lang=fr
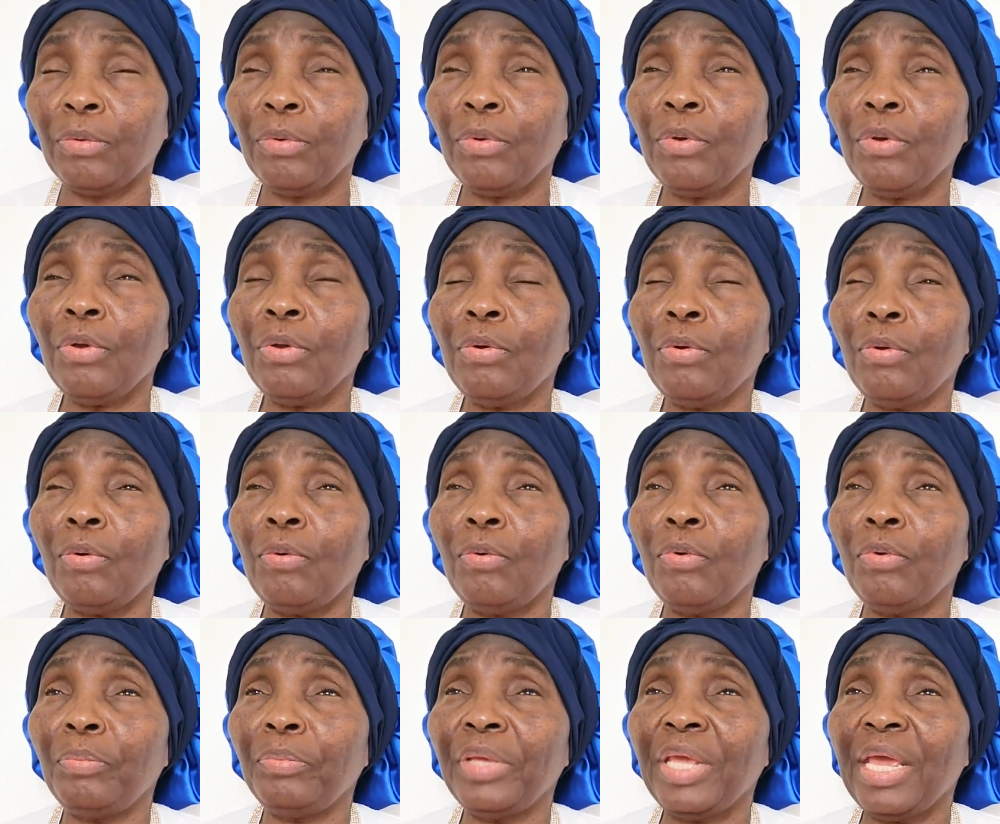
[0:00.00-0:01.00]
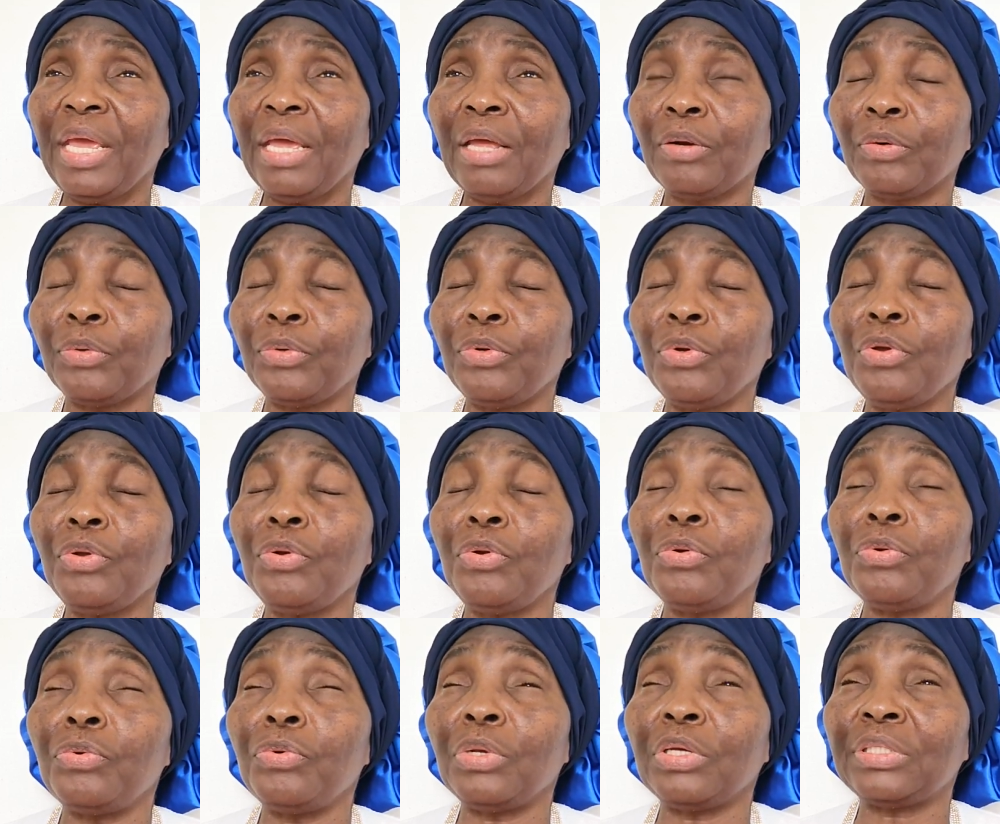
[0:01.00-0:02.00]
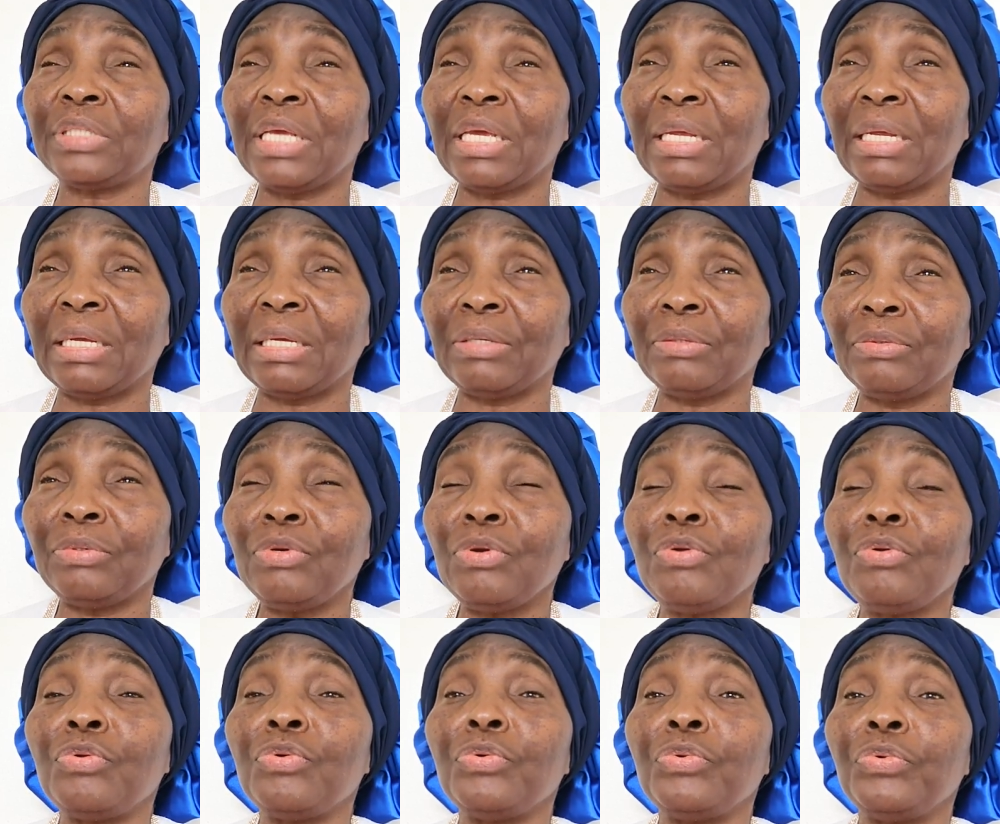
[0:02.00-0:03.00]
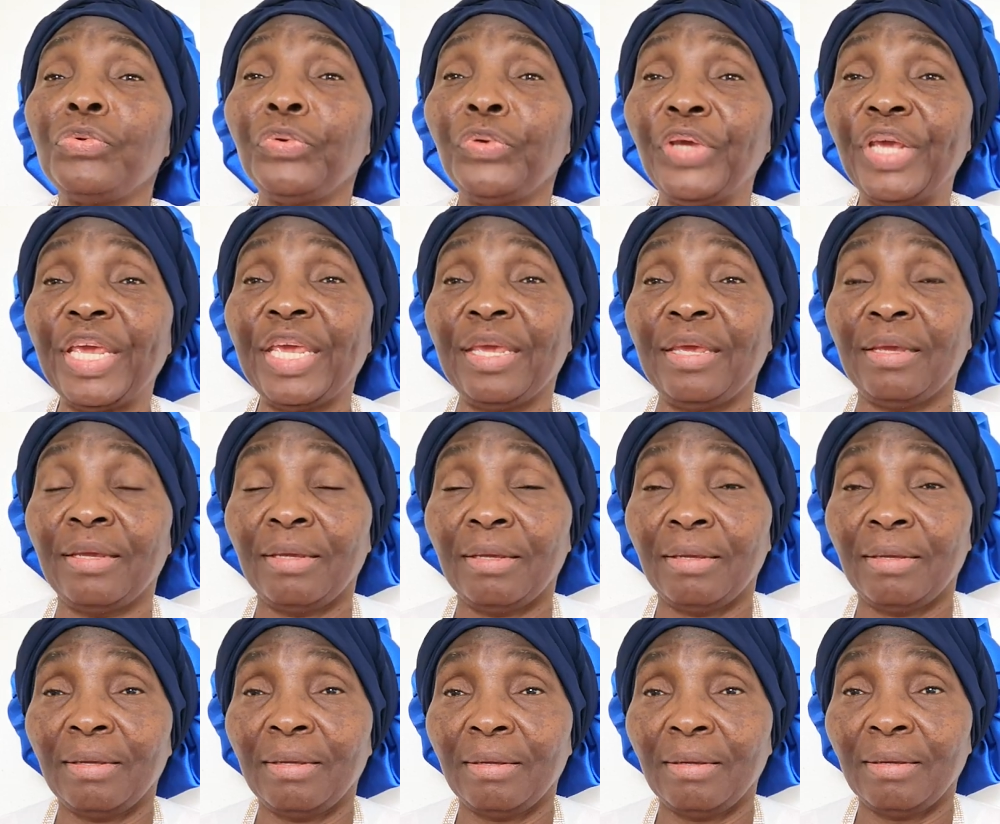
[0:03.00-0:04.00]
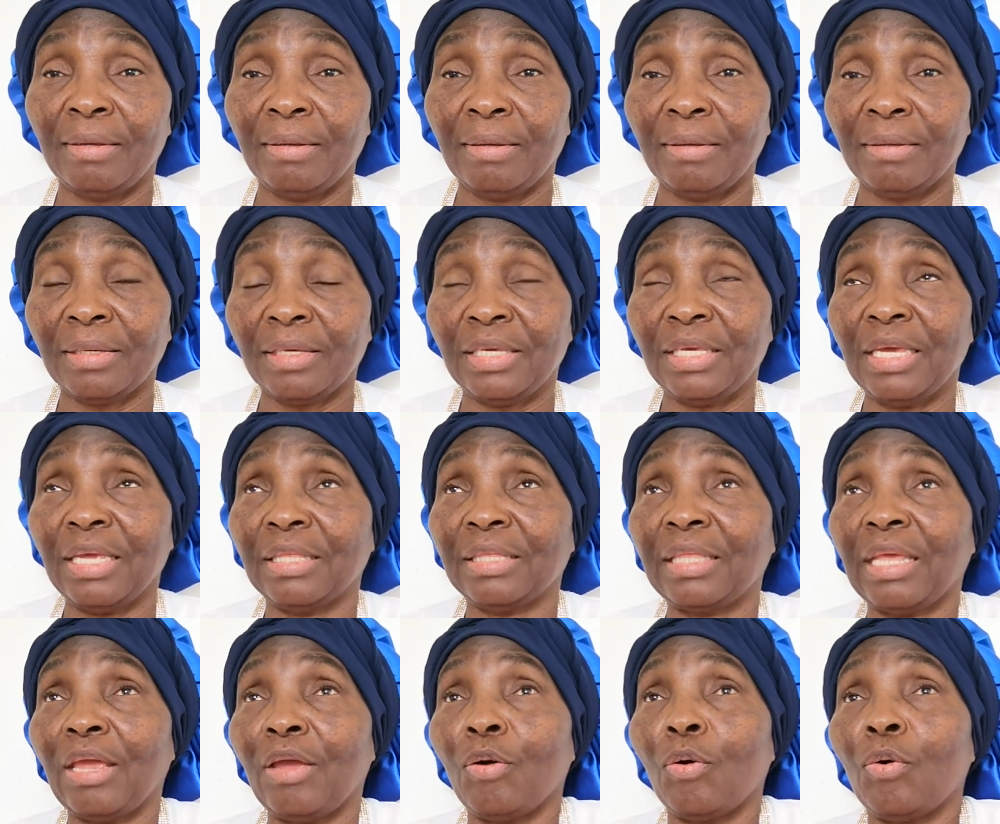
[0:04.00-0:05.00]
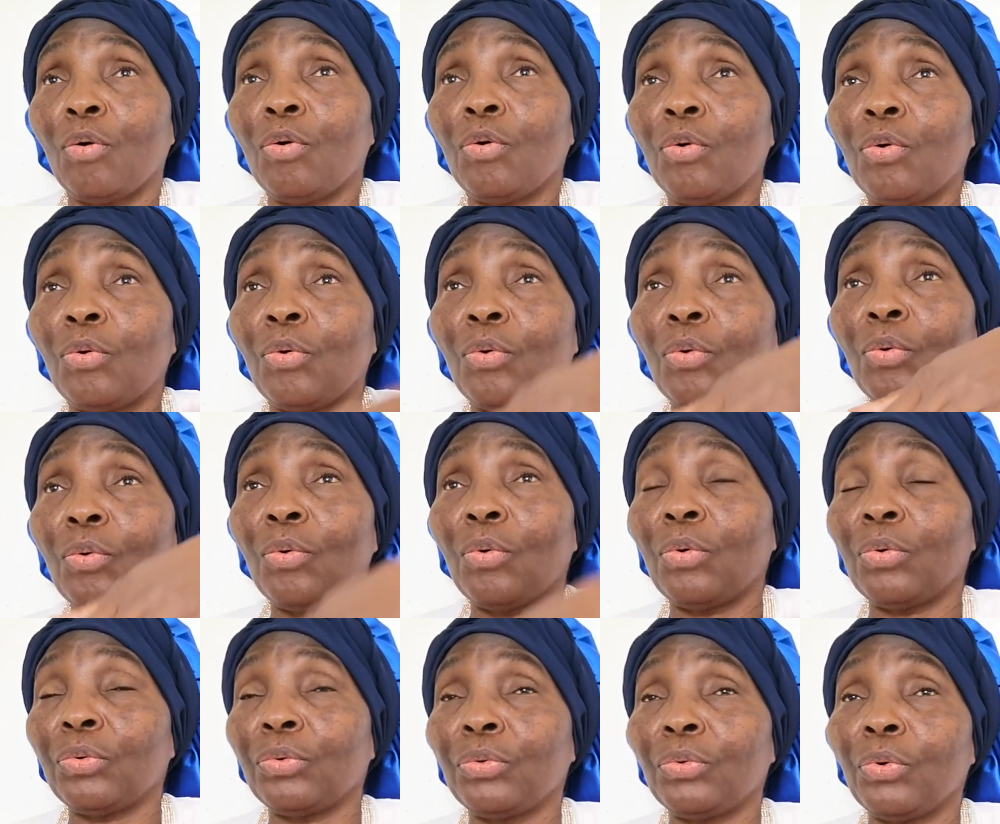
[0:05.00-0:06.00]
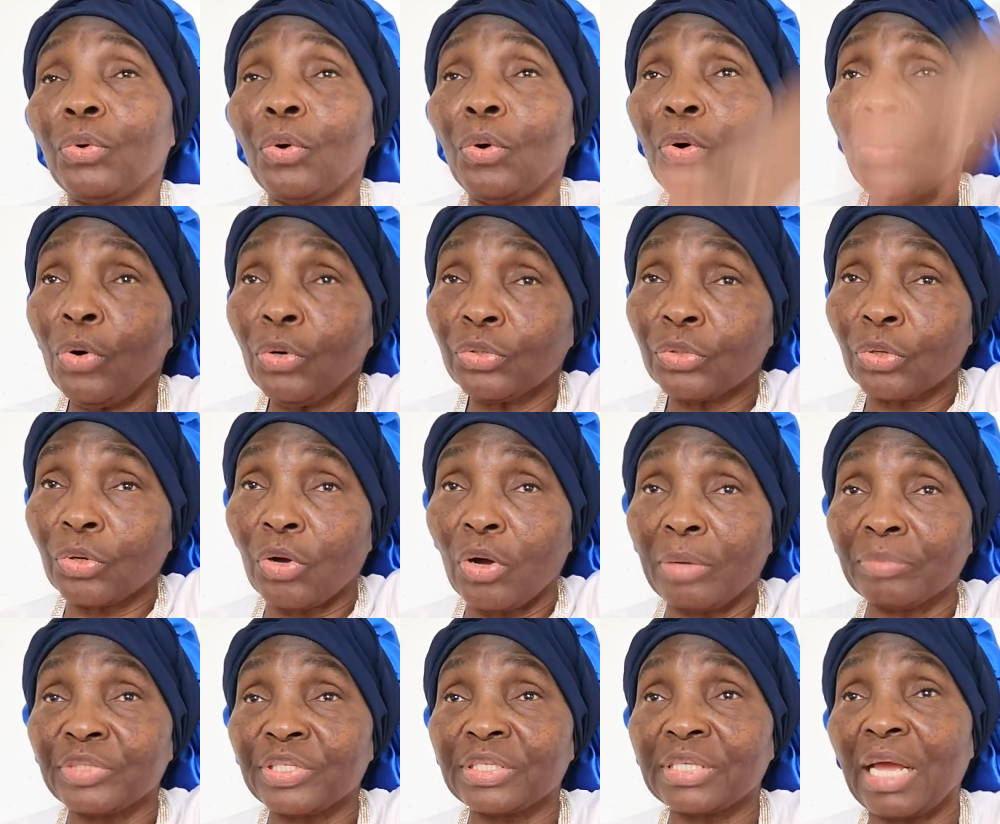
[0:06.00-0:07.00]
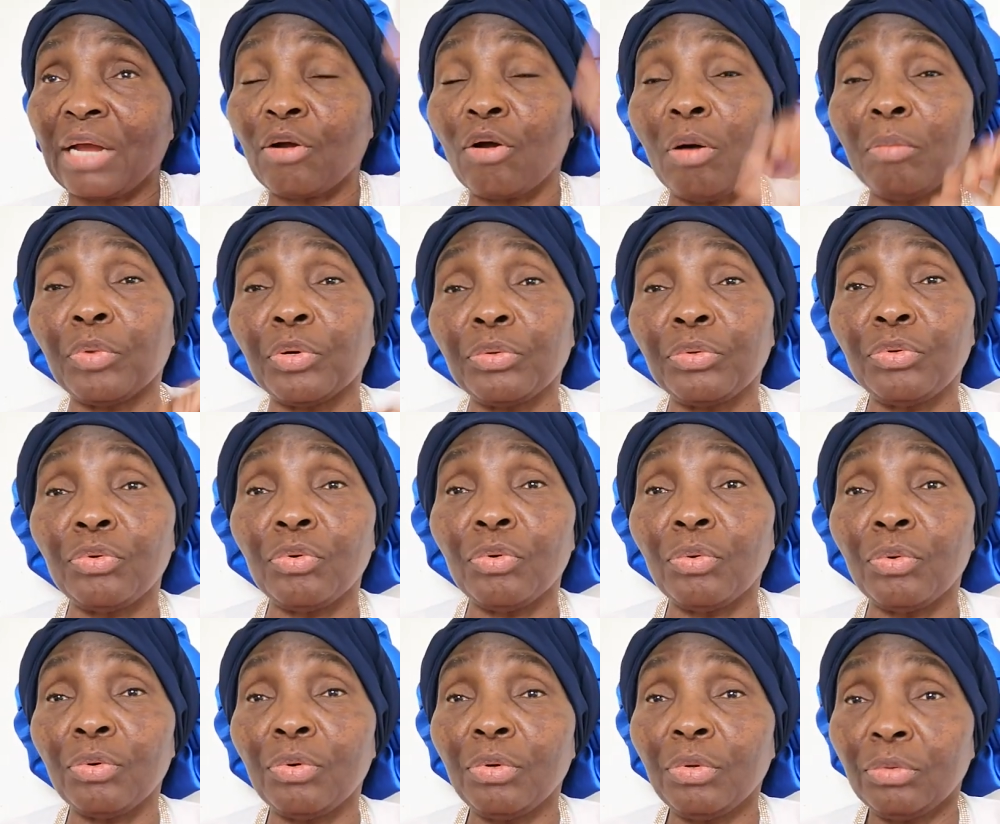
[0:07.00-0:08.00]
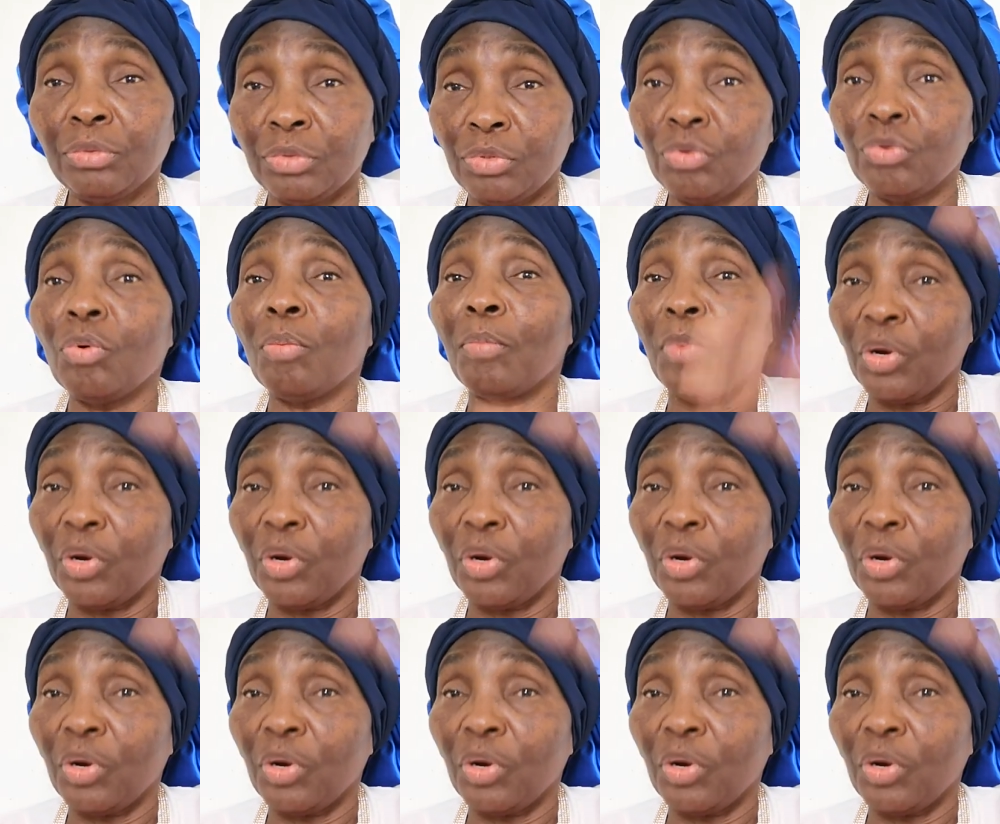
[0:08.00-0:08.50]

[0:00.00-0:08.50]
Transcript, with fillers: une lumière, une, c'est une nuée qui était haute comme ça, comme une, une